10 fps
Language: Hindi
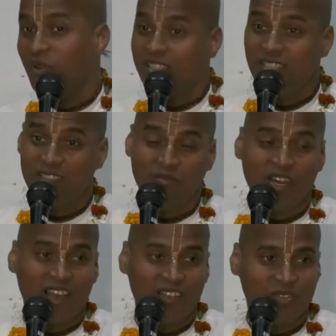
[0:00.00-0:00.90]
परीक्षित
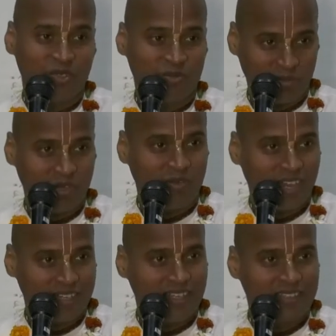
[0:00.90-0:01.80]
महाराज को भी
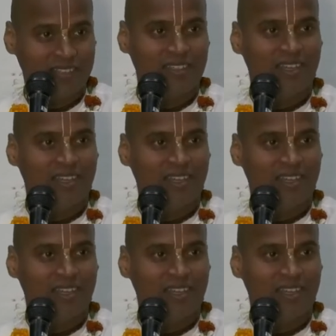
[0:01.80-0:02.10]
भगवान कहते